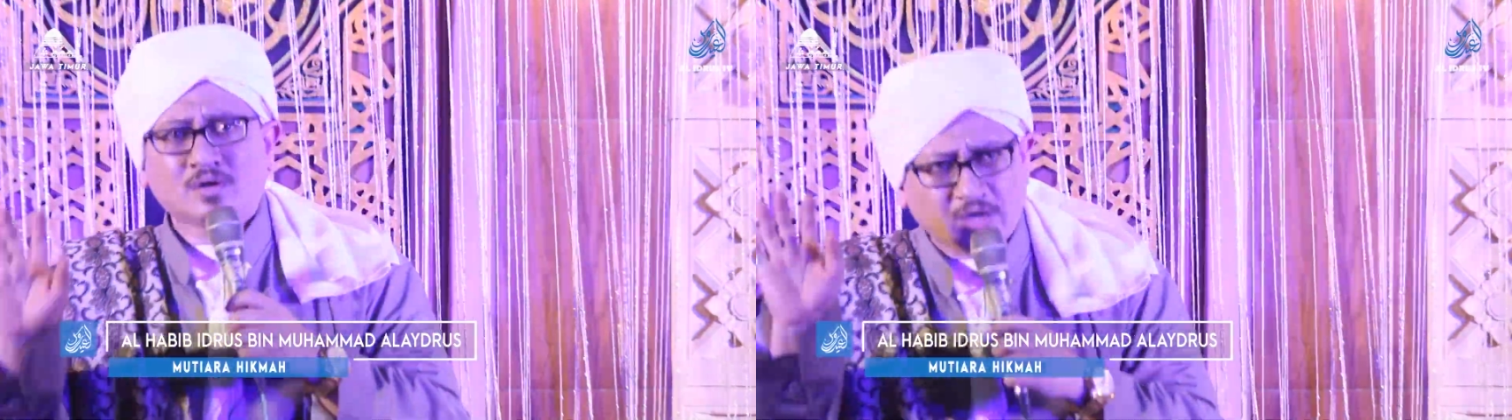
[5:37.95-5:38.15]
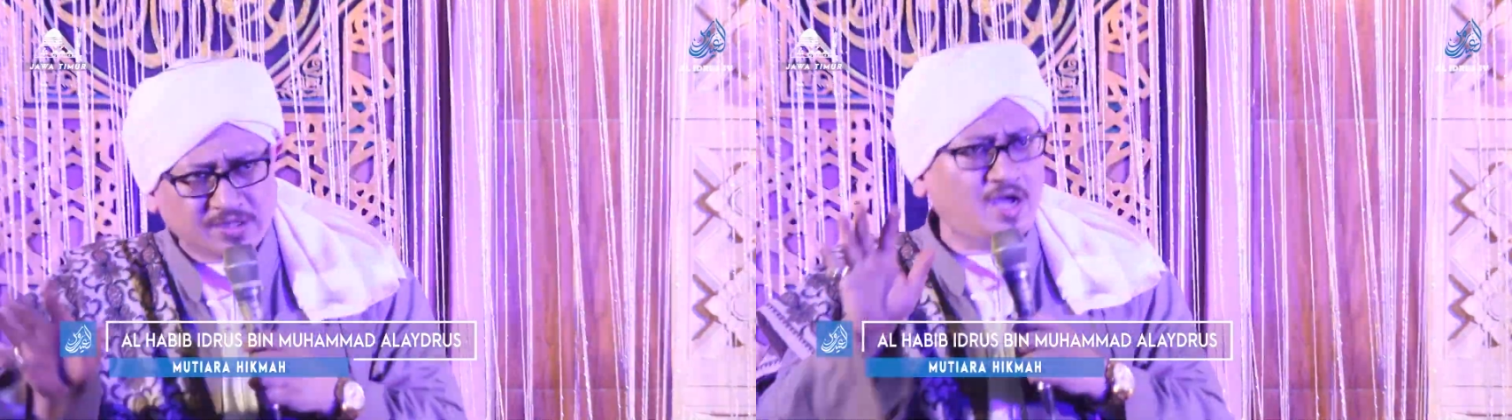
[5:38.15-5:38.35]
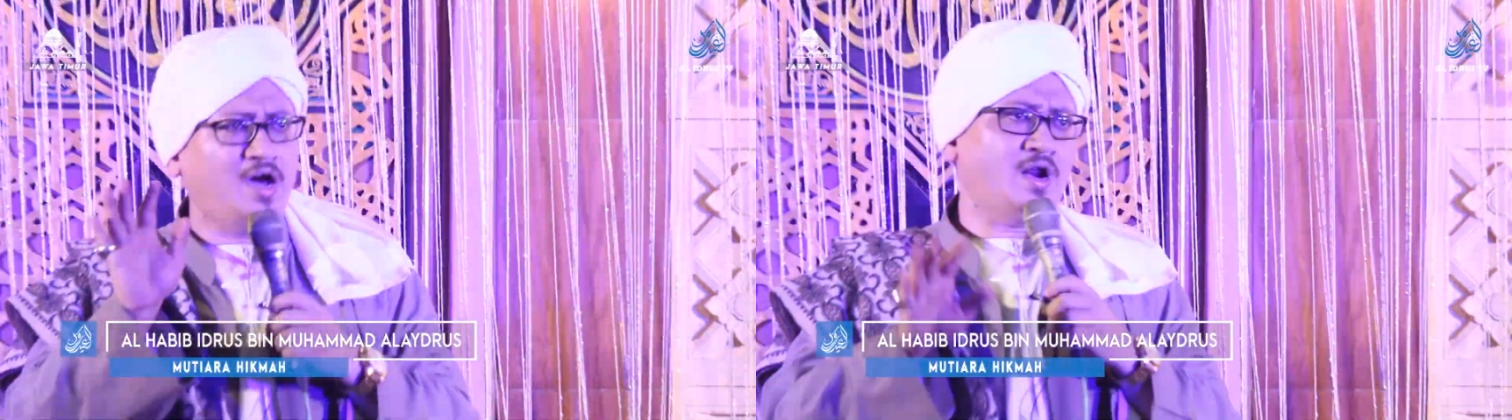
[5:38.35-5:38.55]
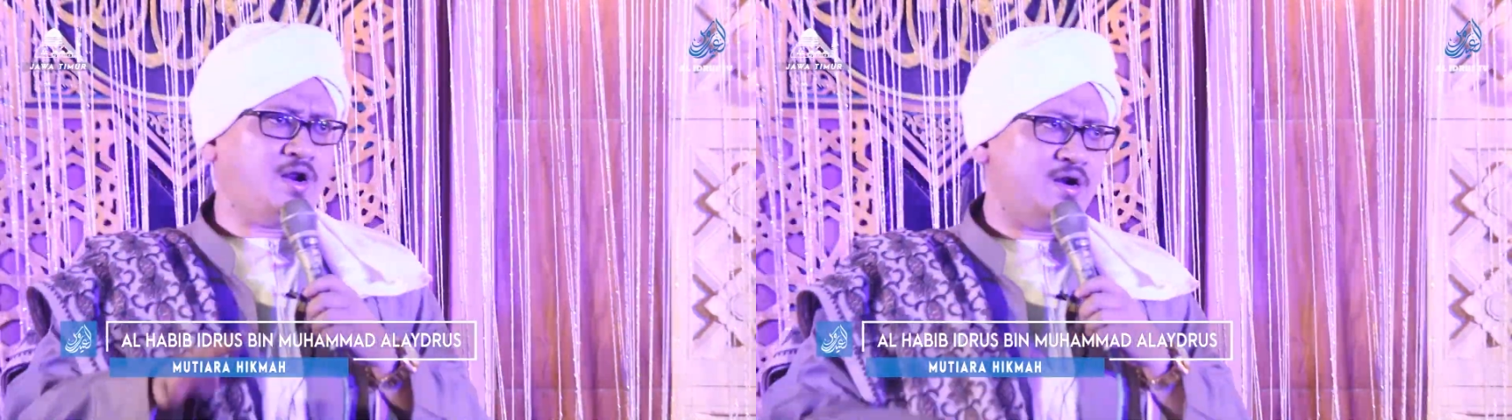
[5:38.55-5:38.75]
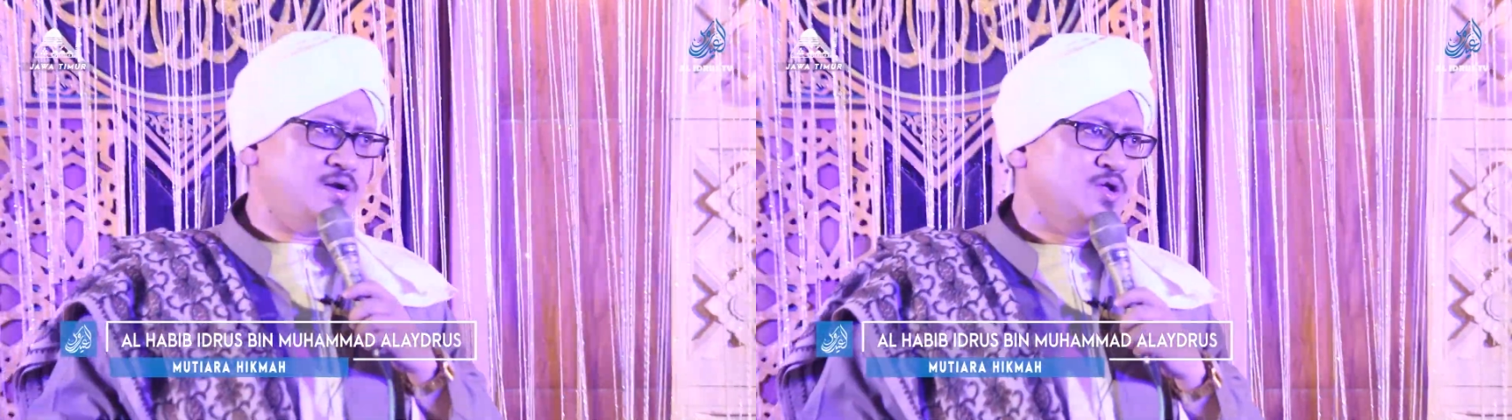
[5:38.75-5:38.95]
kotor
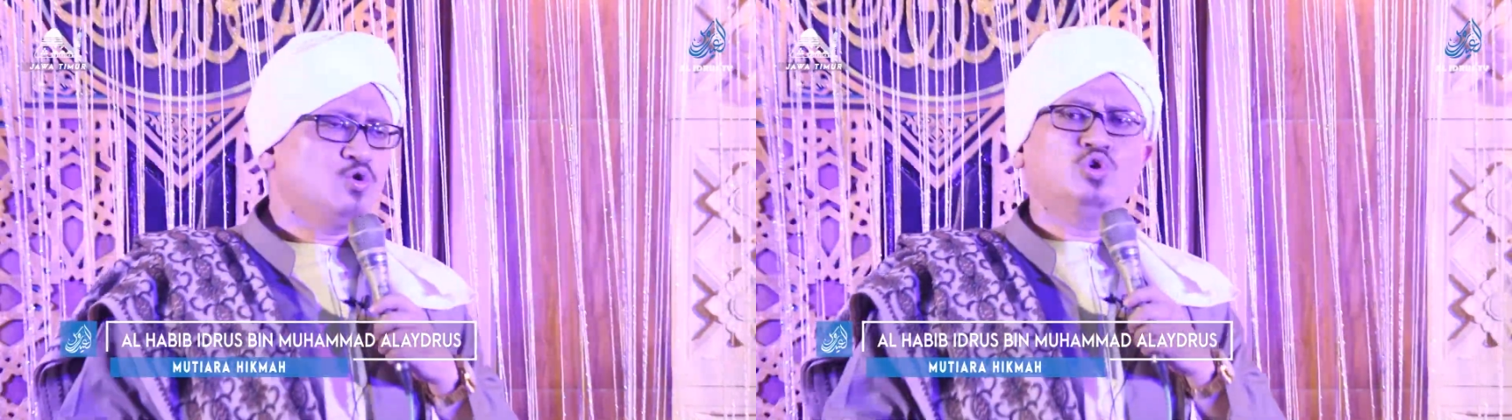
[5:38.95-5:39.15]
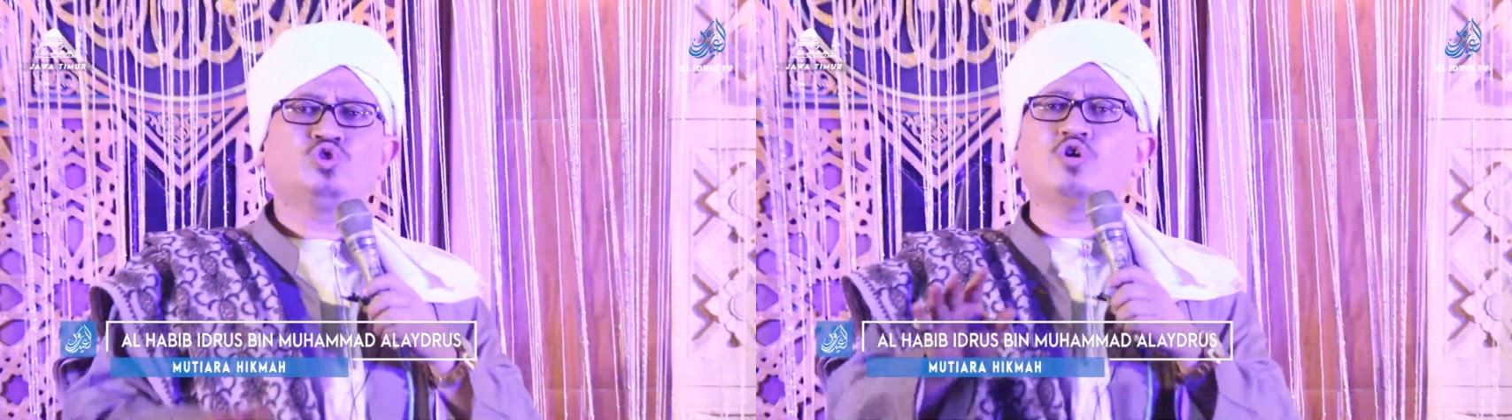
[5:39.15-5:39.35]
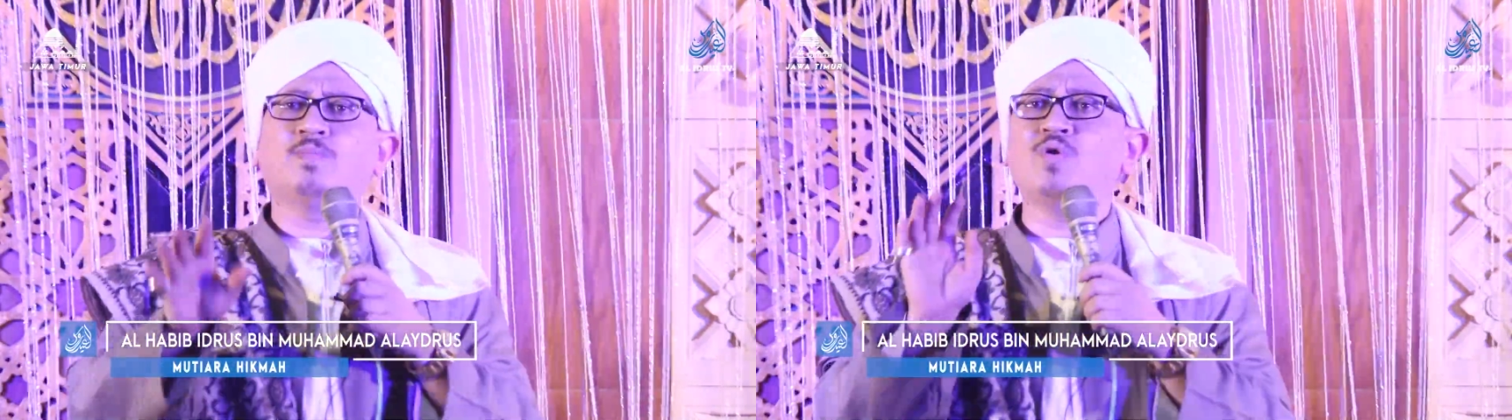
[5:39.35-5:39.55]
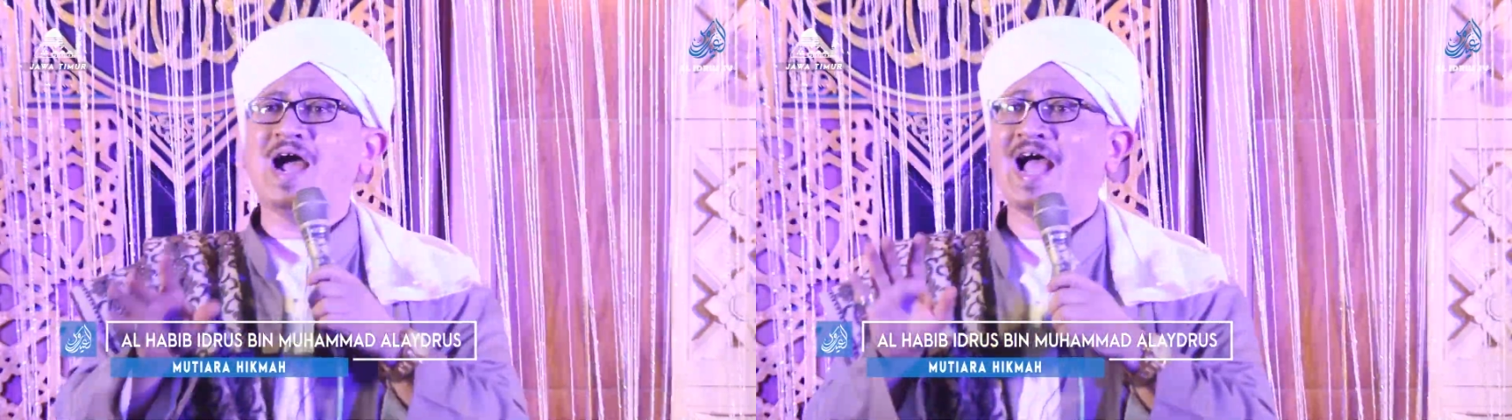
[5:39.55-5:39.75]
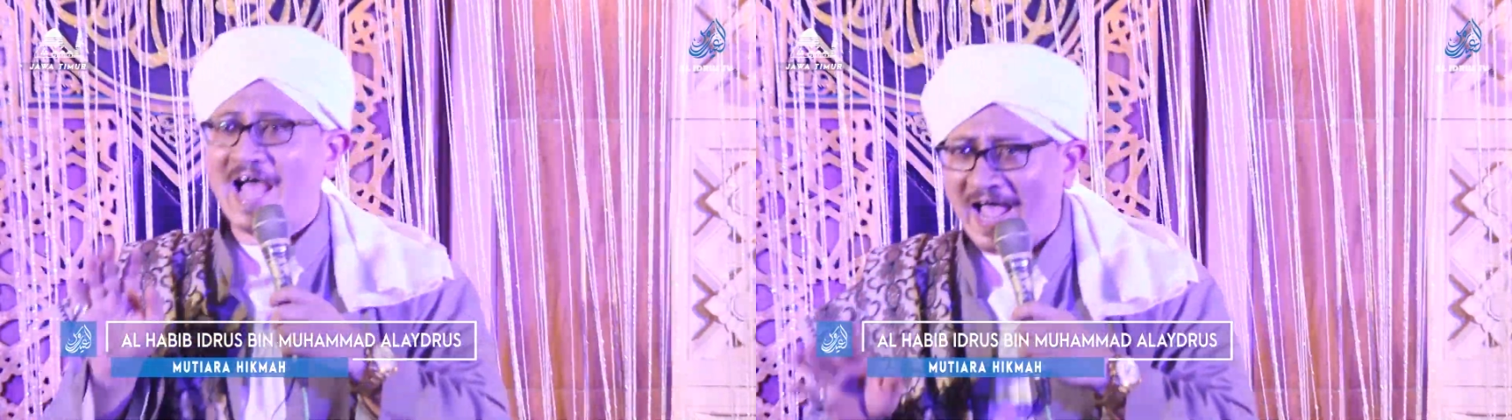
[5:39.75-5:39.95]
untuk
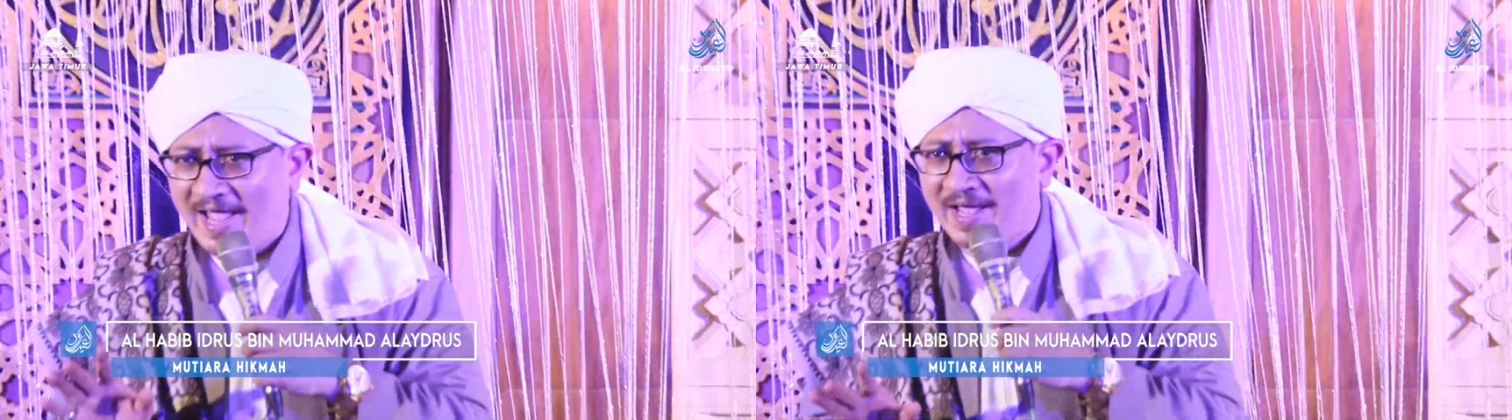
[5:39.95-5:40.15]
buang ha